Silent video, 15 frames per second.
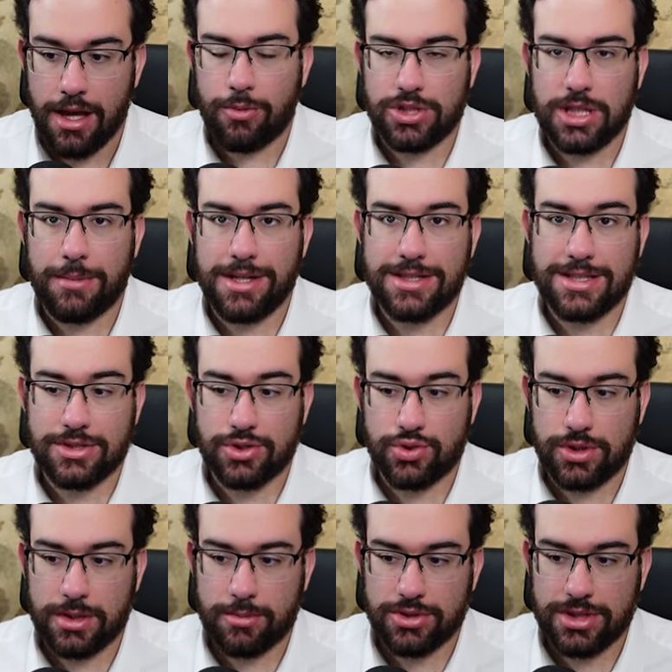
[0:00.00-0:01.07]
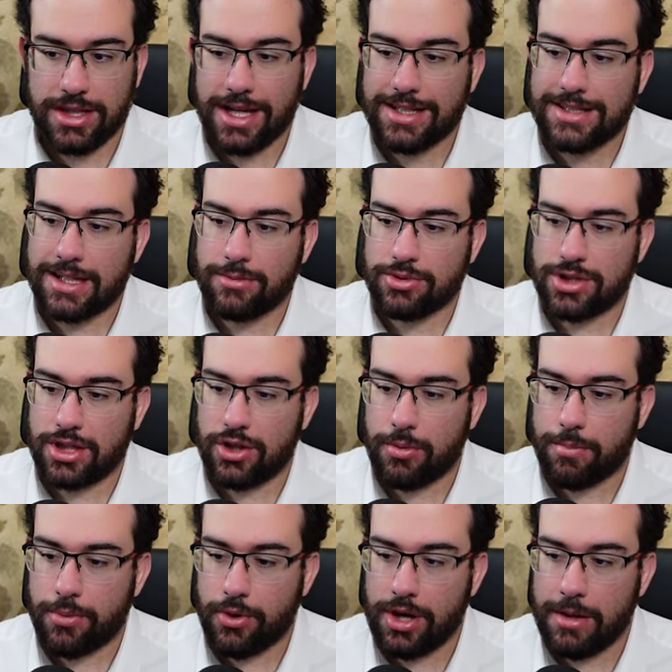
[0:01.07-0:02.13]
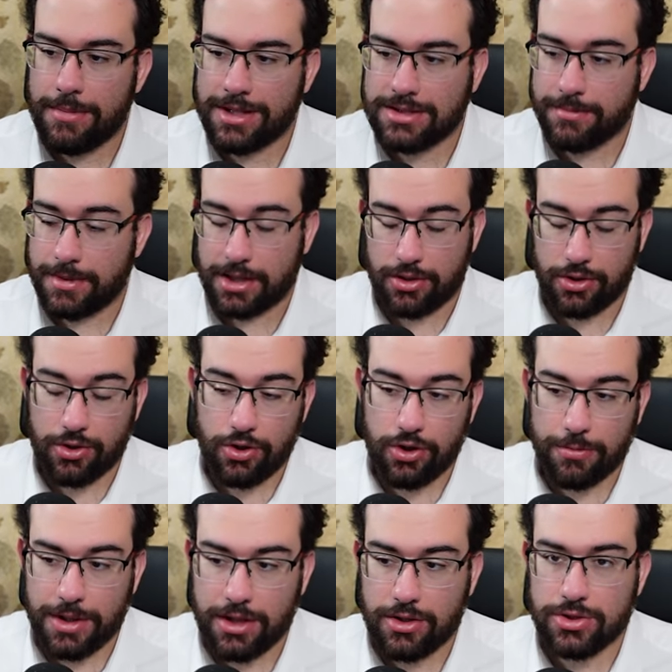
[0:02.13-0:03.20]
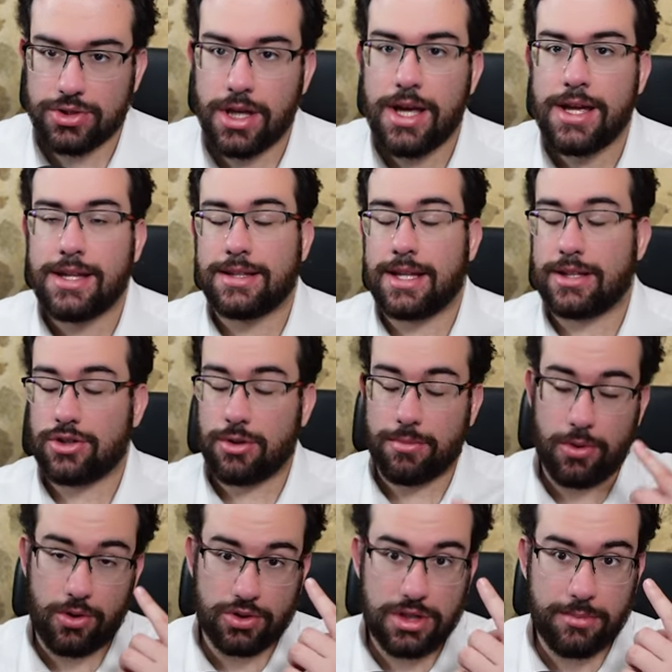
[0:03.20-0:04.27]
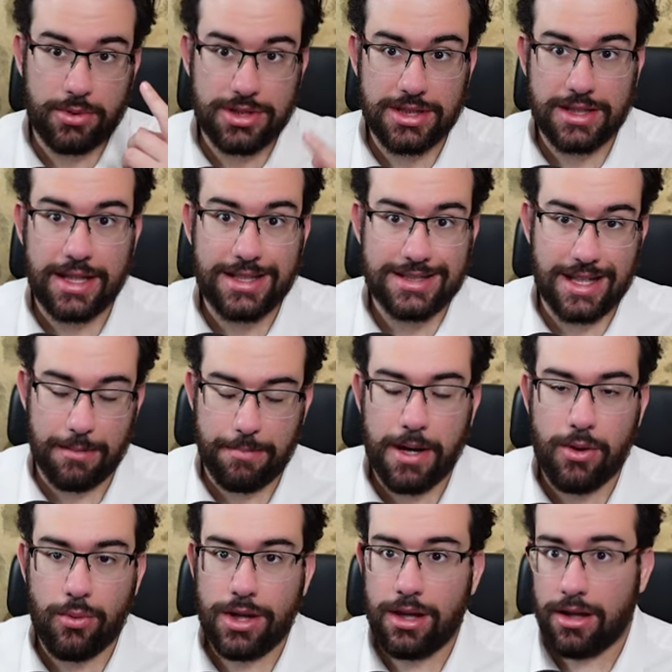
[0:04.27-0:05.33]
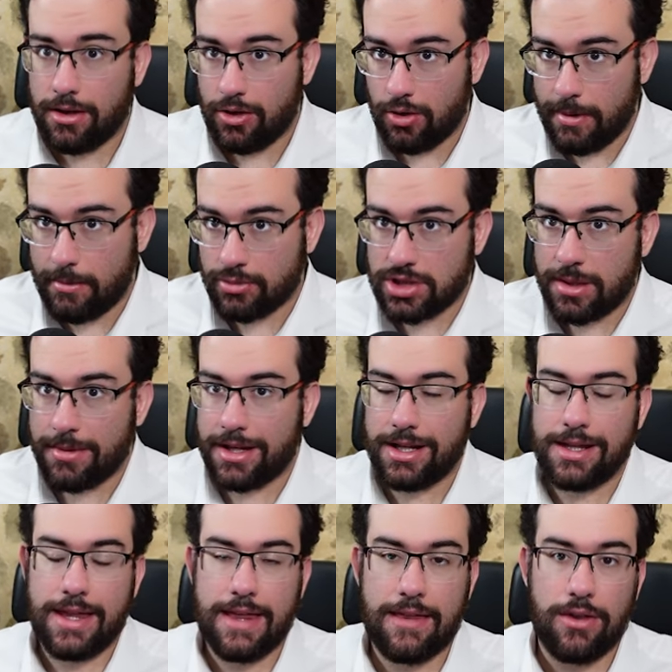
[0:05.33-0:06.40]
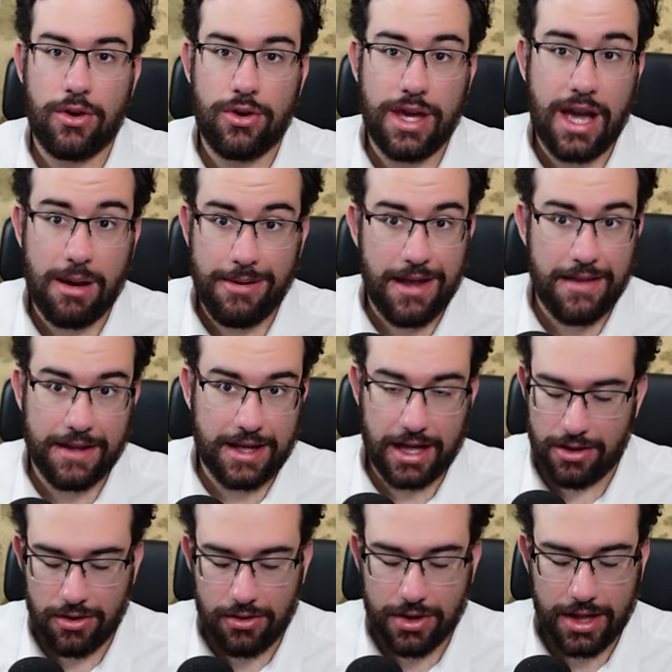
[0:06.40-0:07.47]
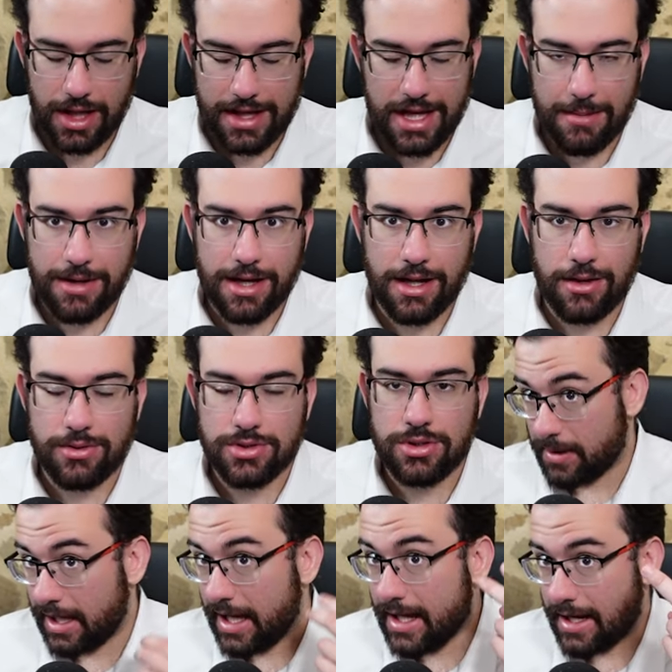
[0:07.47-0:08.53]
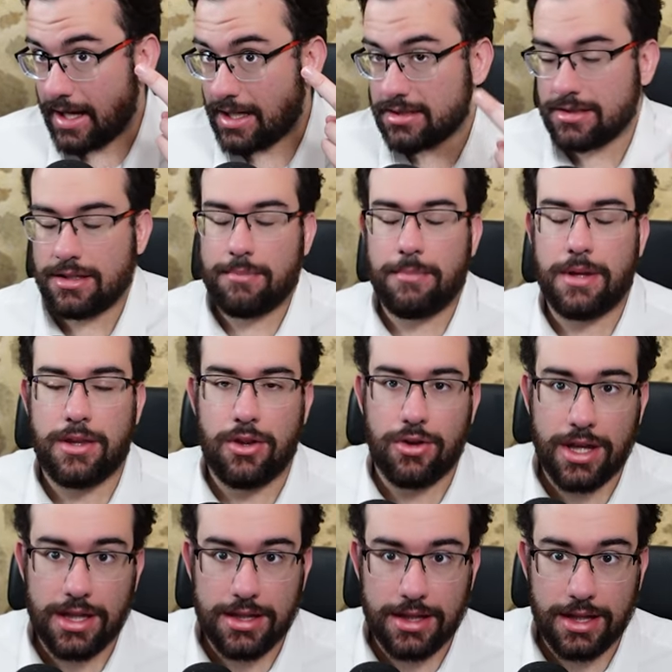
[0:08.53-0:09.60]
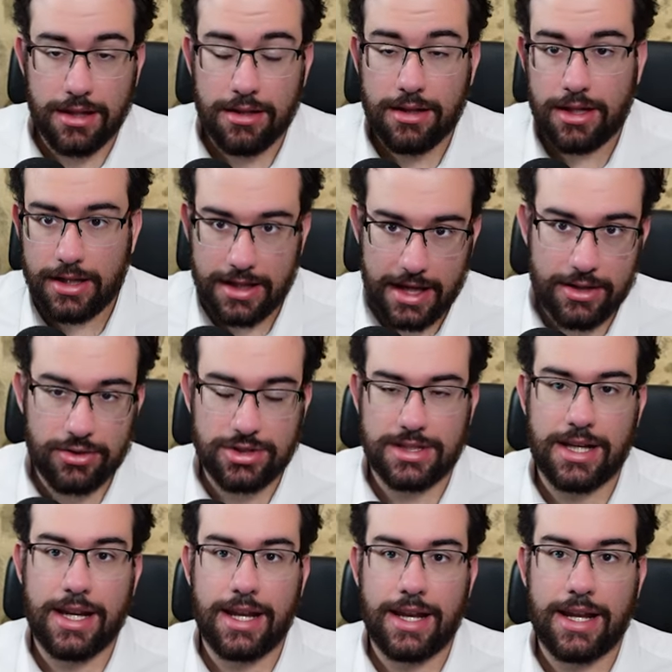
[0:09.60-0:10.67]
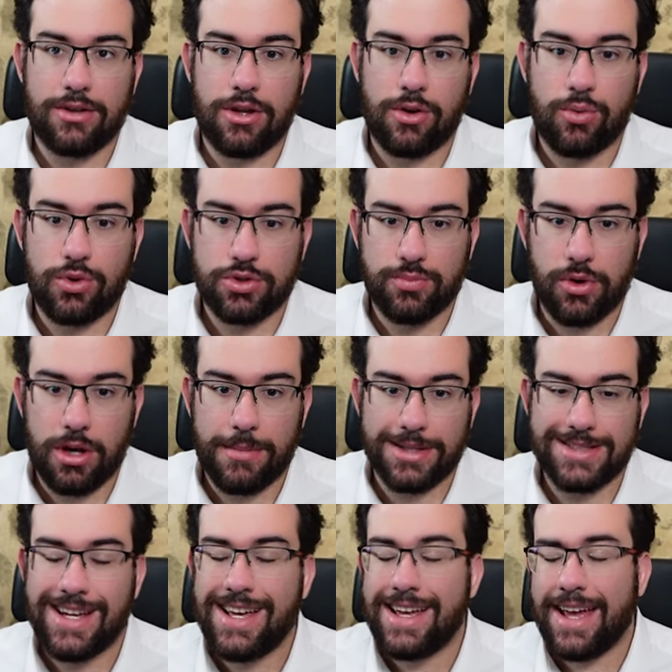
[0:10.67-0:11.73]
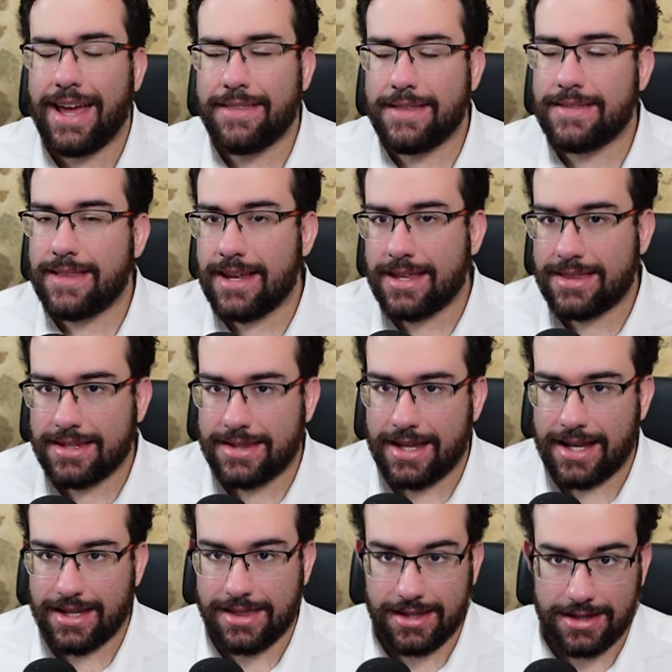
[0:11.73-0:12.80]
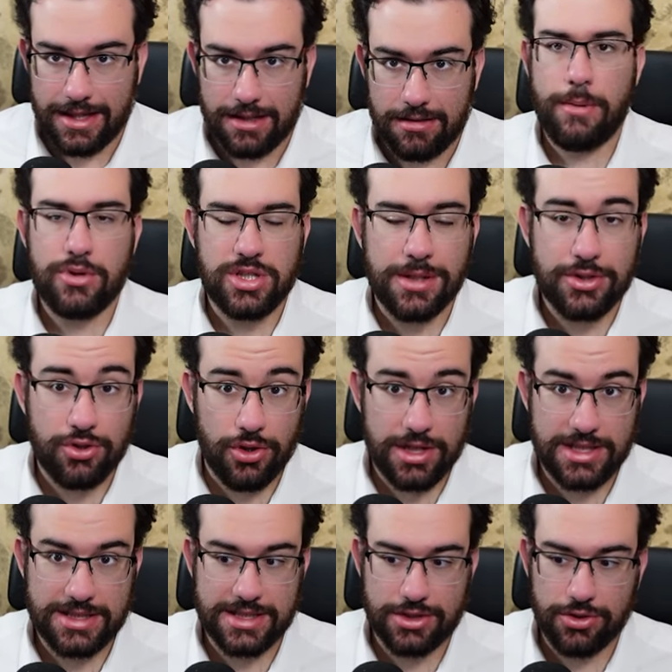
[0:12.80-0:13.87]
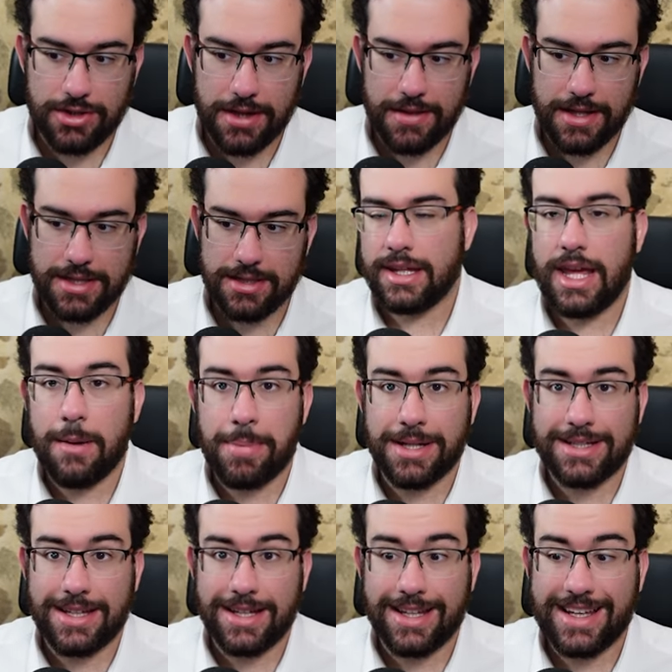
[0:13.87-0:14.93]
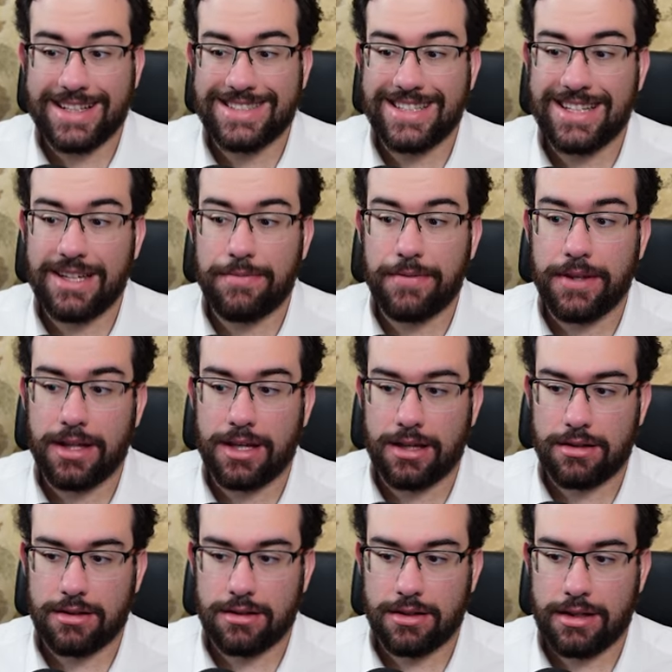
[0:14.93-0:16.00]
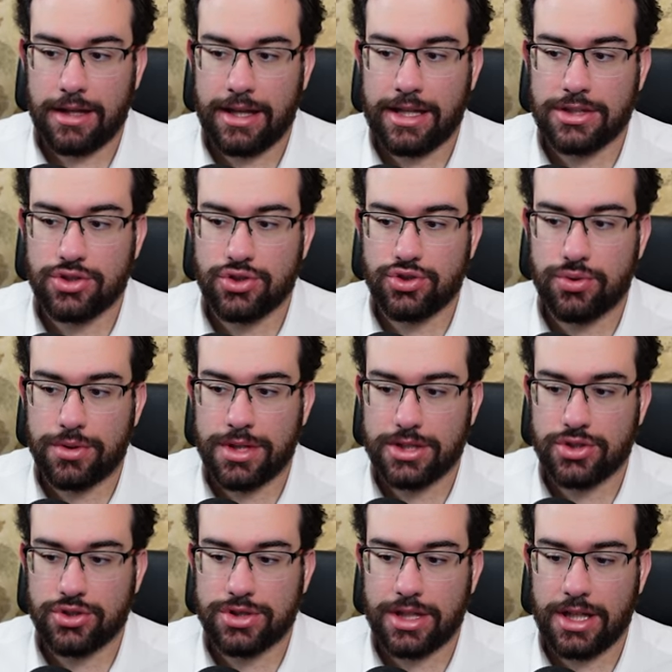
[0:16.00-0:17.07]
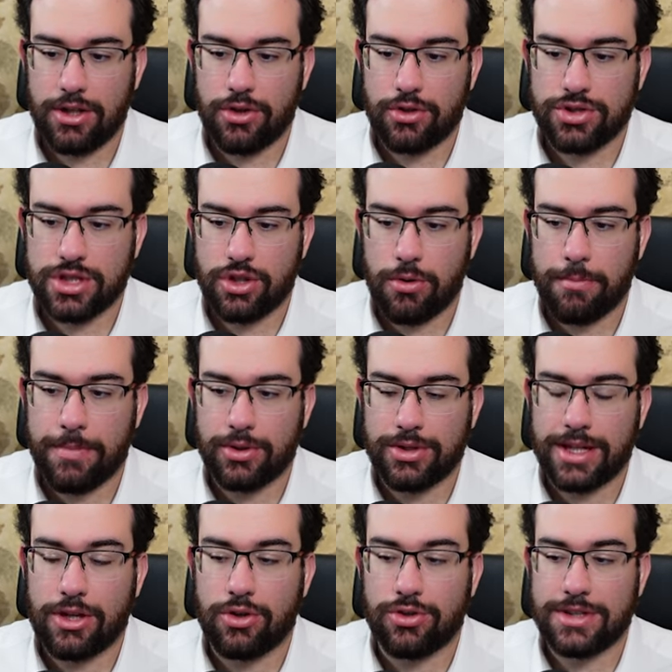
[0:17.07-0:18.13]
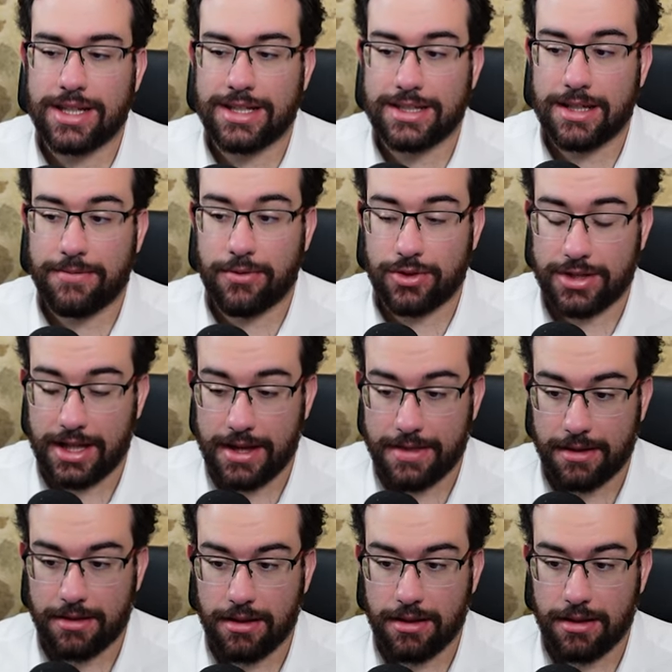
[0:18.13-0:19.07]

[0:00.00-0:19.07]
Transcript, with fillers: Como sabéis, estos últimos días hemos tenido problemas macroeconómicos, tanto por los tipos de interés que Powell, lo vamos a ver el día de hoy, habla de que no quiere ya bajarlos, guerras en Medio Oriente, que ya nos están generando algunos problemas, etcétera, etcétera, etcétera. Hoy vamos a ver todas esas noticias y aparte, ¿qué significa que en estos sucesos el oro se comporte con tanta fortaleza.